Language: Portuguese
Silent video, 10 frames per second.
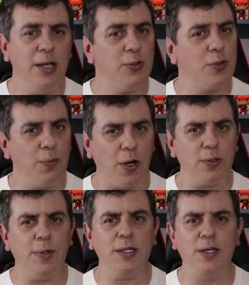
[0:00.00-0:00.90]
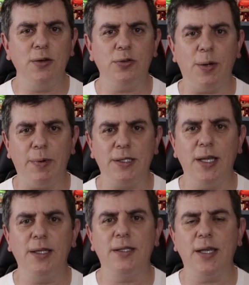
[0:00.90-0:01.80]
Eu sou maior do Brasil, já
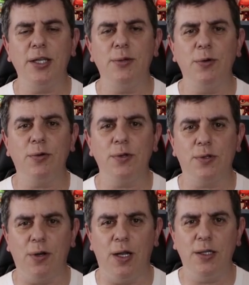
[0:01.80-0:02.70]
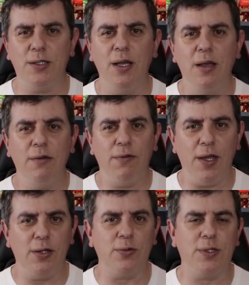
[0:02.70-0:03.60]
passei de 7 mil consoles
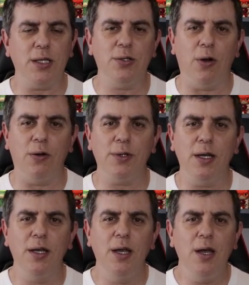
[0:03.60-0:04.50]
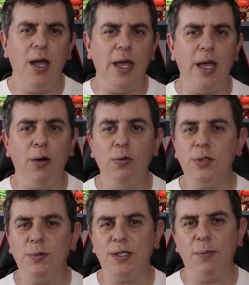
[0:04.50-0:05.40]
feitos a solda. É, ou
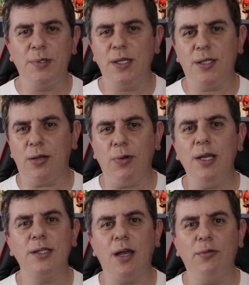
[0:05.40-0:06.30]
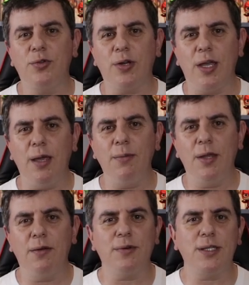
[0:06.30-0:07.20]
se você precisa atualizar o
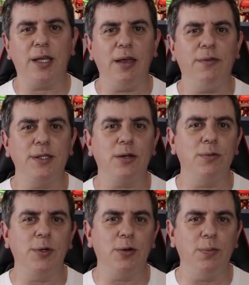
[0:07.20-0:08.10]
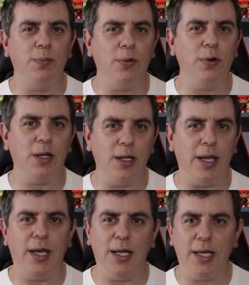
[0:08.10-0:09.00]
videogame e você quer fazer comigo por
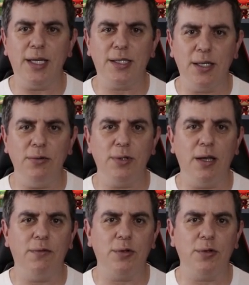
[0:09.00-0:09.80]
é, ligação, né?